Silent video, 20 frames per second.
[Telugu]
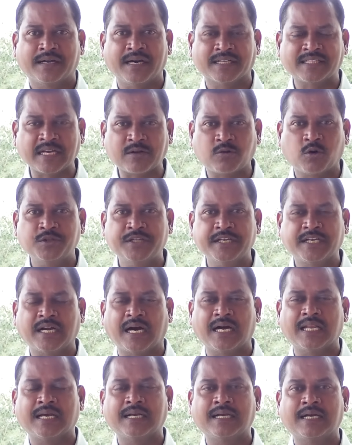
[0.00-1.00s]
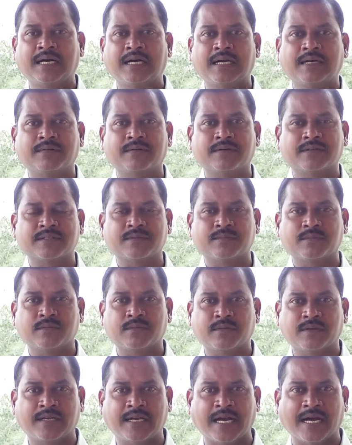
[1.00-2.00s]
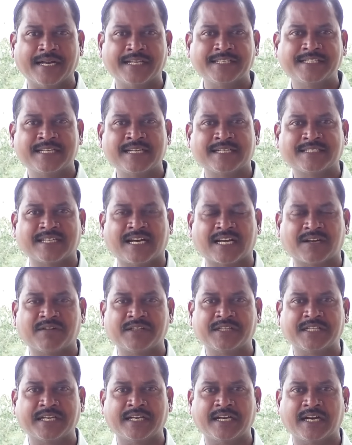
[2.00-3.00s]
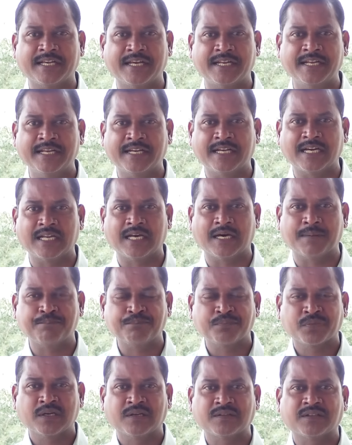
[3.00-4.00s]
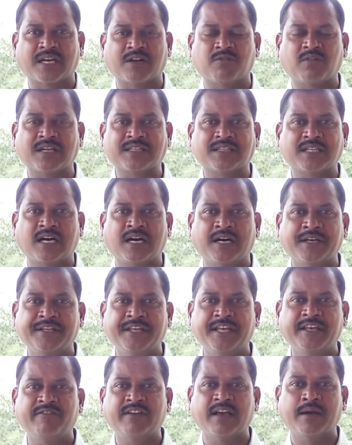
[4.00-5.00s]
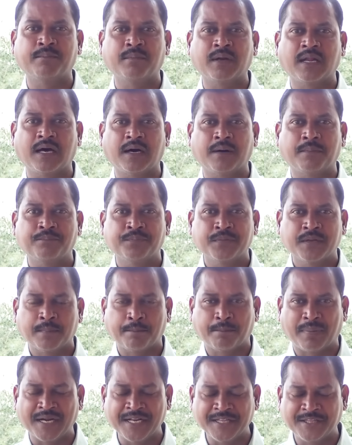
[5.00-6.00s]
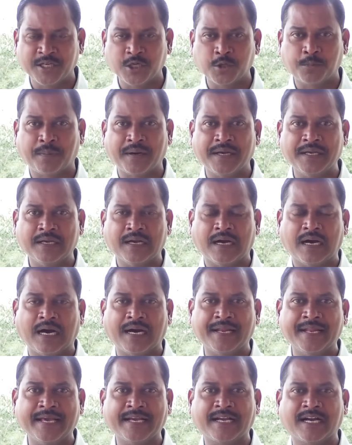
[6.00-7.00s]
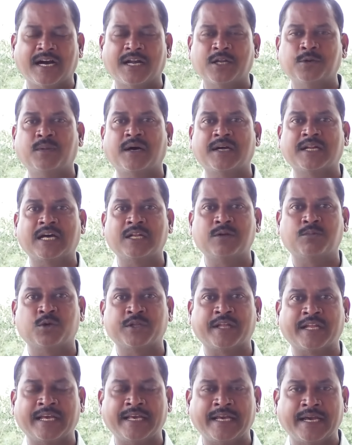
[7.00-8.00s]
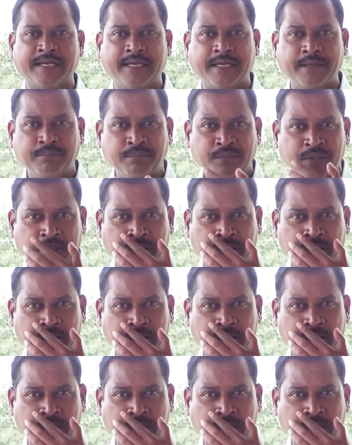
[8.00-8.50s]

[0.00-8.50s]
గత కొద్ది కాలంగా గడిచిన సార్వత్రిక ఎన్నికల తర్వాత ఈవీఎంల పనితీరుపై అనేక అనుమానాలు మొదలయ్యాయి